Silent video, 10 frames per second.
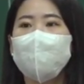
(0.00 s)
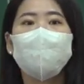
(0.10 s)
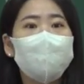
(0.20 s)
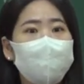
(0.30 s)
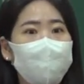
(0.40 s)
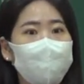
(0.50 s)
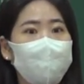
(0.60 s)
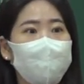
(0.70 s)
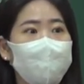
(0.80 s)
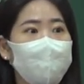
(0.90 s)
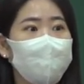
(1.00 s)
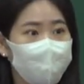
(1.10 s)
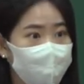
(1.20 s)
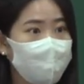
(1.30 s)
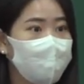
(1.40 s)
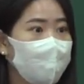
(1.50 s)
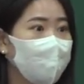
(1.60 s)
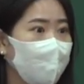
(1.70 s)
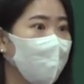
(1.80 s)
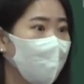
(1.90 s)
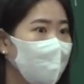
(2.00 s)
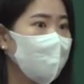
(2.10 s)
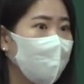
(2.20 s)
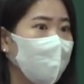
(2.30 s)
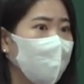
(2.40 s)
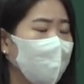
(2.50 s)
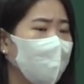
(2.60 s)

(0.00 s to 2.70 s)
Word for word: 이렇게 중직자가 되고 어른이 돼요.